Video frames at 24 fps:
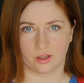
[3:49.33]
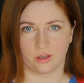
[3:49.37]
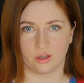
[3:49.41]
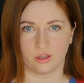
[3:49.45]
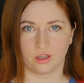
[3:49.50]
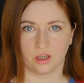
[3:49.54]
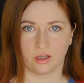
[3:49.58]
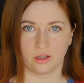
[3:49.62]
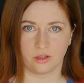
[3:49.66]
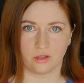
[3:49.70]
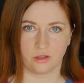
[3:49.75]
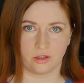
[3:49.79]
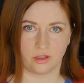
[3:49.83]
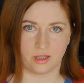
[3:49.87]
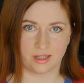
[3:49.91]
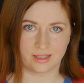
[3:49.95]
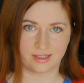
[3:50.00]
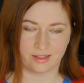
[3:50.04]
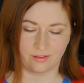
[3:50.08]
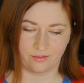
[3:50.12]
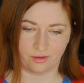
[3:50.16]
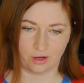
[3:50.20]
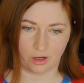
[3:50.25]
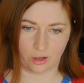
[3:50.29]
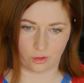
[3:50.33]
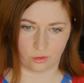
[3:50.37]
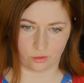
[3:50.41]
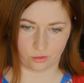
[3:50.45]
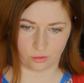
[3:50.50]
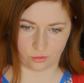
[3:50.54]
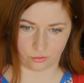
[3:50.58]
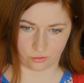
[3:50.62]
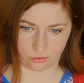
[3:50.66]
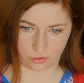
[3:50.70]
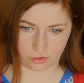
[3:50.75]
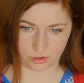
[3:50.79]
Они доставляют
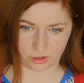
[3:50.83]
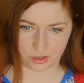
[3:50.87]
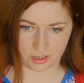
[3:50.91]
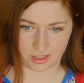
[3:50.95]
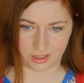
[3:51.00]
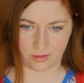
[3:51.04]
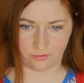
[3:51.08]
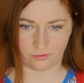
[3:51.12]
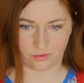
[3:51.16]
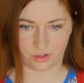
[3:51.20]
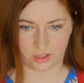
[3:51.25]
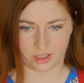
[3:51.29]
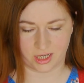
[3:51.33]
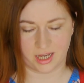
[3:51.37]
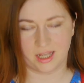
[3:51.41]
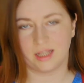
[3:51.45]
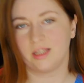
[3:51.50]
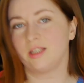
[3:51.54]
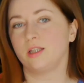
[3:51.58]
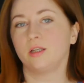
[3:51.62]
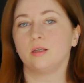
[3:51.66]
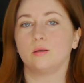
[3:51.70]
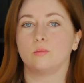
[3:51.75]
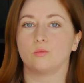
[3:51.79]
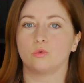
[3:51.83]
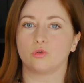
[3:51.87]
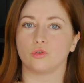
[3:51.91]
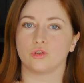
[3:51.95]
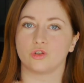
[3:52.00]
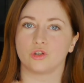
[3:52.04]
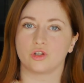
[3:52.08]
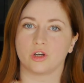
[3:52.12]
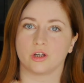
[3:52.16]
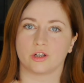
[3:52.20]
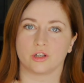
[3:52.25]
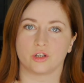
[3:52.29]
в центре,
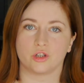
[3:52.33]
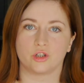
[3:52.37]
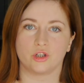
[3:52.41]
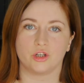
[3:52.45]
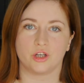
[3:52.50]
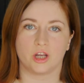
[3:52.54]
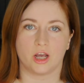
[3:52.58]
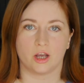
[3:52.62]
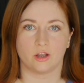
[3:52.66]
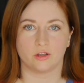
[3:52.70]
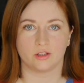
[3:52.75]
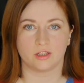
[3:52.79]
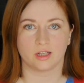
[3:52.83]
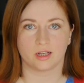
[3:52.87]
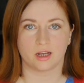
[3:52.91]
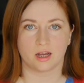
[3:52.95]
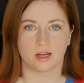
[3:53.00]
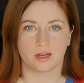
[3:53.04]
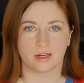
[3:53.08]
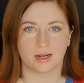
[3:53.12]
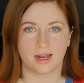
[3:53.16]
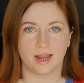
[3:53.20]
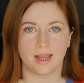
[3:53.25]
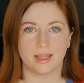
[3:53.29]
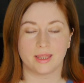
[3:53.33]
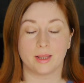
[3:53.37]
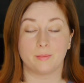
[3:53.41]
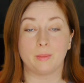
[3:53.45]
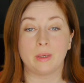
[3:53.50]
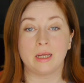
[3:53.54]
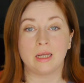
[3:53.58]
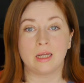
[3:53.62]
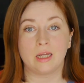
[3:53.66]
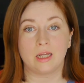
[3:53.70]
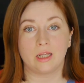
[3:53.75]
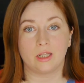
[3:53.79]
немножечко расширяются к
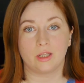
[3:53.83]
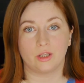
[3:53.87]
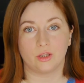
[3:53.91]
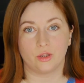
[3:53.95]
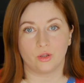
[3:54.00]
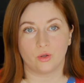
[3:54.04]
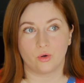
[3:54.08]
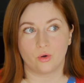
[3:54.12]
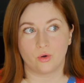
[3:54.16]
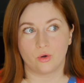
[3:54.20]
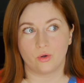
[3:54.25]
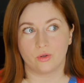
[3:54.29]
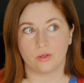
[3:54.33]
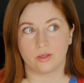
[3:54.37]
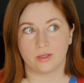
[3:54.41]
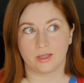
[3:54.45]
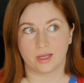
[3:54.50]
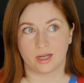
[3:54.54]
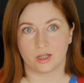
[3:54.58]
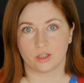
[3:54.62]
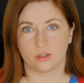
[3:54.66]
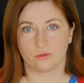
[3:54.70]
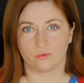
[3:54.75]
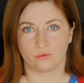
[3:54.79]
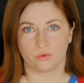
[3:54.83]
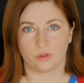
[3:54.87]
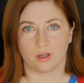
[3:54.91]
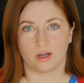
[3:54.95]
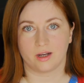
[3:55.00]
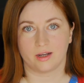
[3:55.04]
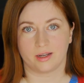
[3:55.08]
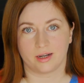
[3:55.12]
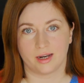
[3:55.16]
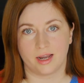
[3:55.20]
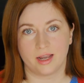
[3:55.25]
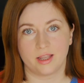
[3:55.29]
окраинам, но я живу
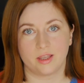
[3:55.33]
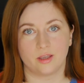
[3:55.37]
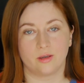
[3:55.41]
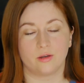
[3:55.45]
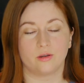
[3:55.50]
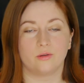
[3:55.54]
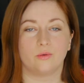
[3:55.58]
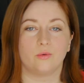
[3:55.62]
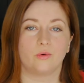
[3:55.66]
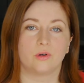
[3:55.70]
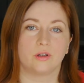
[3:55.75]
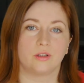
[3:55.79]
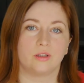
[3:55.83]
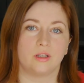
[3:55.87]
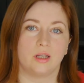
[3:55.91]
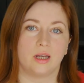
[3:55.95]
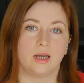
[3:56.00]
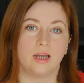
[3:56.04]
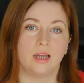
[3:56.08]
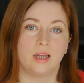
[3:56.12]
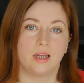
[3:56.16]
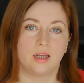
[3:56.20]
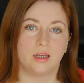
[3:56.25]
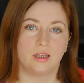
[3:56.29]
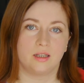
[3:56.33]
на окраине города,